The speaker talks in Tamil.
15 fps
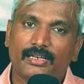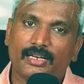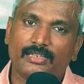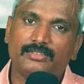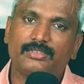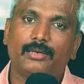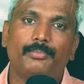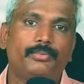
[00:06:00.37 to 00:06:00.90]

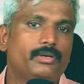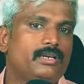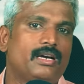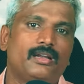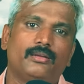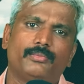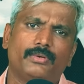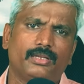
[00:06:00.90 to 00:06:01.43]
கசப்பு
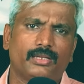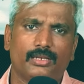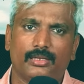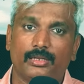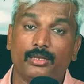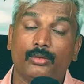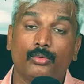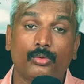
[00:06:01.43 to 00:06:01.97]

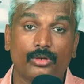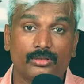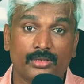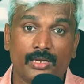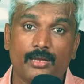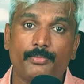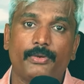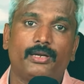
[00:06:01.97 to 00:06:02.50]
காணப்படுகிறது ஒரு
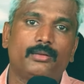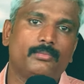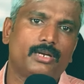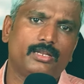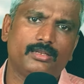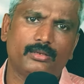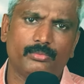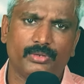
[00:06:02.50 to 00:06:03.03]
தனிப்பட்ட
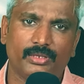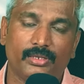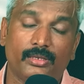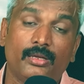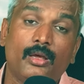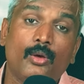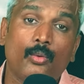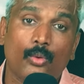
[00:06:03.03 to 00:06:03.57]
மனிதன் மீது
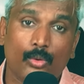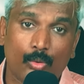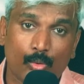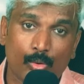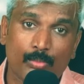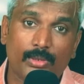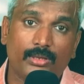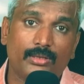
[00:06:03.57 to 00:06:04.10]
ஒரு
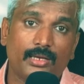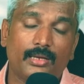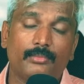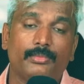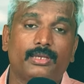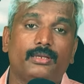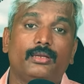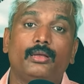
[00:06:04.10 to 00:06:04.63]
குடும்பத்தார்
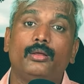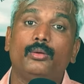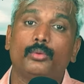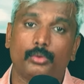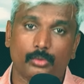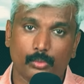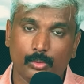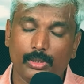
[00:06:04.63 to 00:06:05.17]
மீது
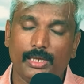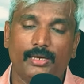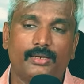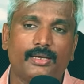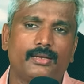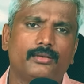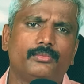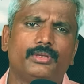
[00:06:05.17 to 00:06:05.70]
ஒரு
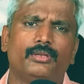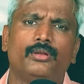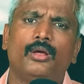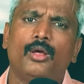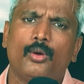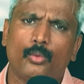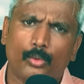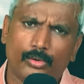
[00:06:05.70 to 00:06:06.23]
ஊழியக்காரன் மீது
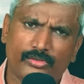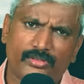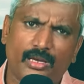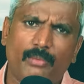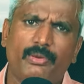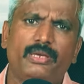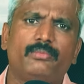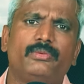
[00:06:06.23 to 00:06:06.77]
ஒரு
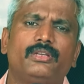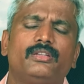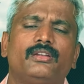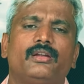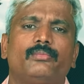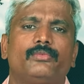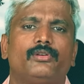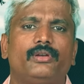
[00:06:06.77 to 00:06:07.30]
சபை மீது
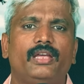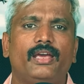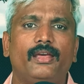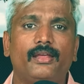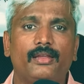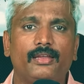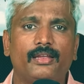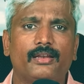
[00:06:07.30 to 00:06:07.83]
நம்மளுடைய
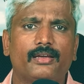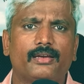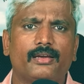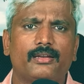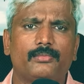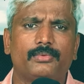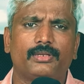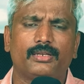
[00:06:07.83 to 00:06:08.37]
என்ன
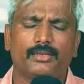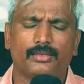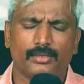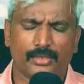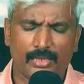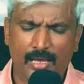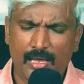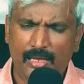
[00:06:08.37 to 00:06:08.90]
காணப்படுகிறது
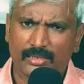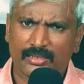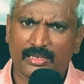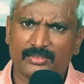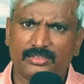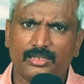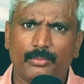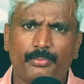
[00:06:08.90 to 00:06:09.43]

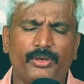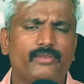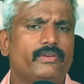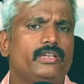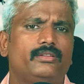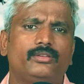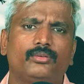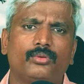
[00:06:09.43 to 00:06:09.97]
கசப்பை
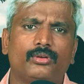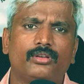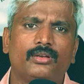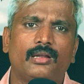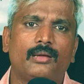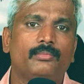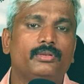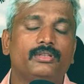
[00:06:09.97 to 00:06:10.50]
வைத்துக்கொண்டு
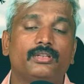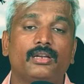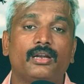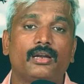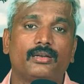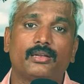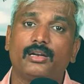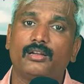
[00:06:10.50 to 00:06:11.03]
நாம் இந்த
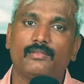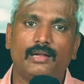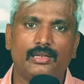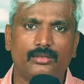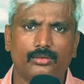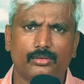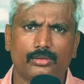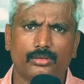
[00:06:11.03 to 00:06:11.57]
நாட்களில்
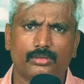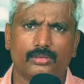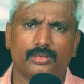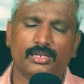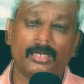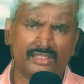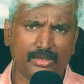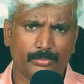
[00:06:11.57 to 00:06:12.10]
வாழ்ந்து
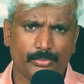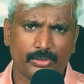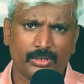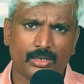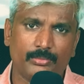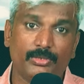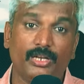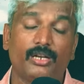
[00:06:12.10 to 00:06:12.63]
கொண்டுகிறோம் கசப்புக்கு
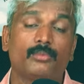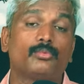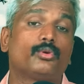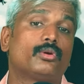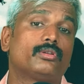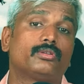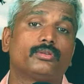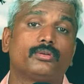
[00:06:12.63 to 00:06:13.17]
நாம் இடம்
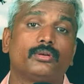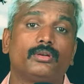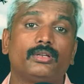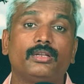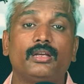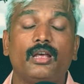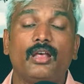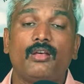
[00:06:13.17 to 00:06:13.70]
கொடுத்து கொண்டு
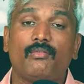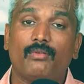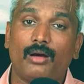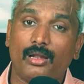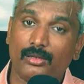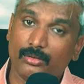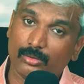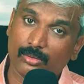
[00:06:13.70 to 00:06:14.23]

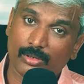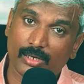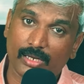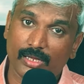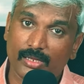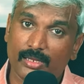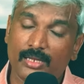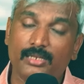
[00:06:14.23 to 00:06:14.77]
வாழ்ந்து
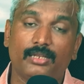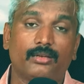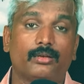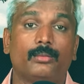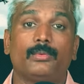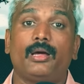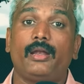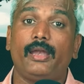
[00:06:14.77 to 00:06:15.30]
கொண்டே தான்
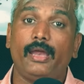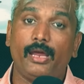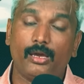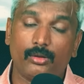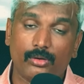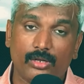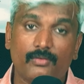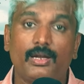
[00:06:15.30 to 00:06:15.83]
இருக்கிறோம்
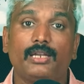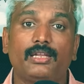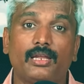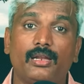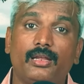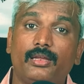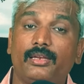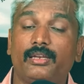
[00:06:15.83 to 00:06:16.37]
அநேகருடைய
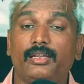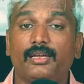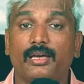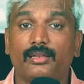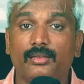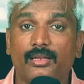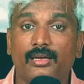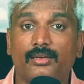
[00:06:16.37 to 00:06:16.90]
வாழ்க்கையில் இன்றைக்கி
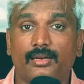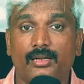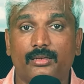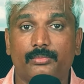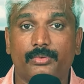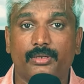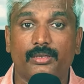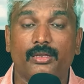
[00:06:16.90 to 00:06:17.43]
அதுதான்
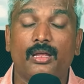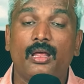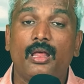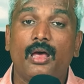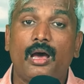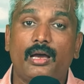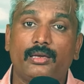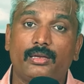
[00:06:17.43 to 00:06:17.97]
காணப்படுது
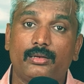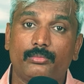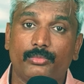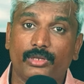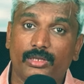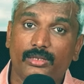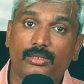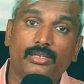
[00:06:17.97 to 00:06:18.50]
ஆகையால்
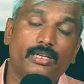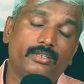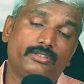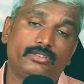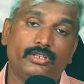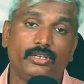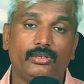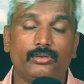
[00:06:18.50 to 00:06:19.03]
மிகுந்த
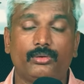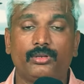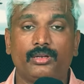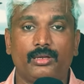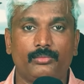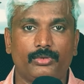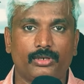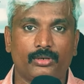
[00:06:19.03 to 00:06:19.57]
எச்சரிக்கையோடு
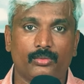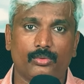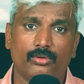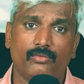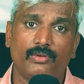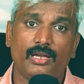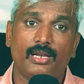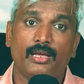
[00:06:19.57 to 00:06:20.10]
நாம் இருக்கணும்
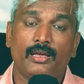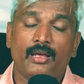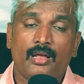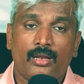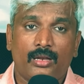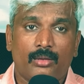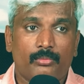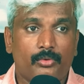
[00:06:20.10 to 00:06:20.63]
ஒருவேளை
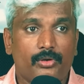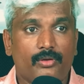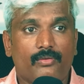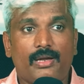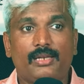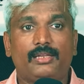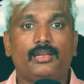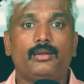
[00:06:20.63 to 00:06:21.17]
நம்முடைய
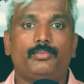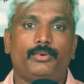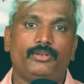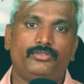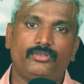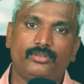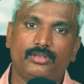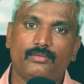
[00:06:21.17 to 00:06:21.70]
வாழ்க்கையில்
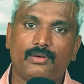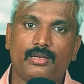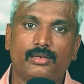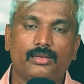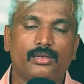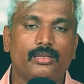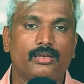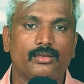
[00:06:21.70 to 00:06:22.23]

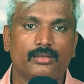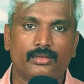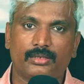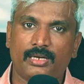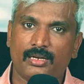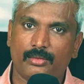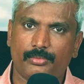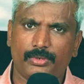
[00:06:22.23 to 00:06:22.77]
பரிசுத்தவான்கள்
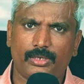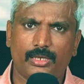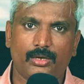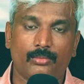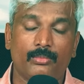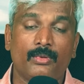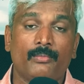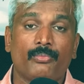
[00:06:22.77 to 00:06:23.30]

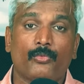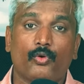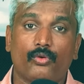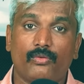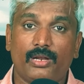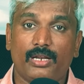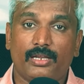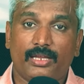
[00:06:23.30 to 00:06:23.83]
காணப்பட்டாலும்
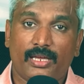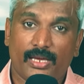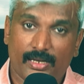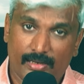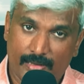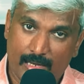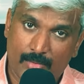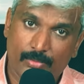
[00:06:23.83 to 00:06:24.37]
ஒருவேளை
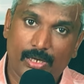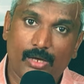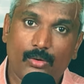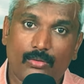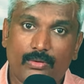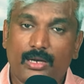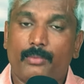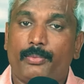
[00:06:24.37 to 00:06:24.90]
ஏன் நாம்ளே
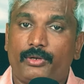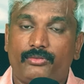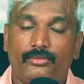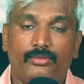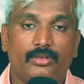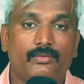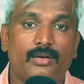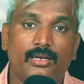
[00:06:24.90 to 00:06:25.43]
ஒருவேளை
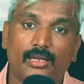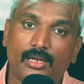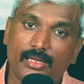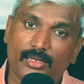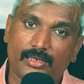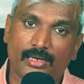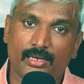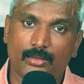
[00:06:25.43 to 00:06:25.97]

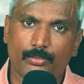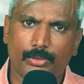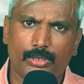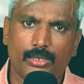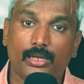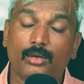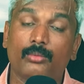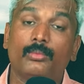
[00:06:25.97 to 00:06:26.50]
பரிசுத்தவான்களாய்
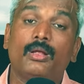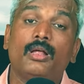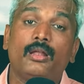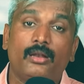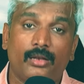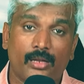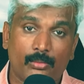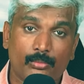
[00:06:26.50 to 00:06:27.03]
காணப்பட்டாலும்
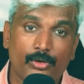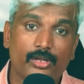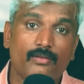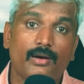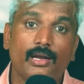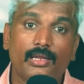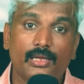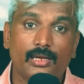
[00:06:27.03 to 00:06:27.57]
நம்முடைய
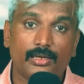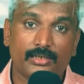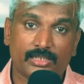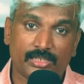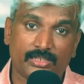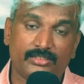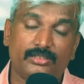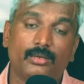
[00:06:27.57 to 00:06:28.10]
வாழ்க்கையில்
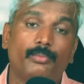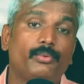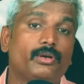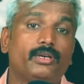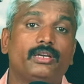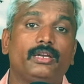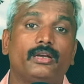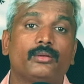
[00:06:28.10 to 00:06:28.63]

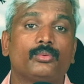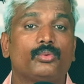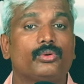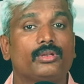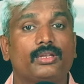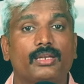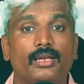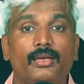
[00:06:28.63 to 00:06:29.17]
கசப்புக்கு இடம்
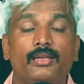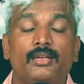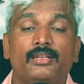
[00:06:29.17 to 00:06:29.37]
கொடுக்கிற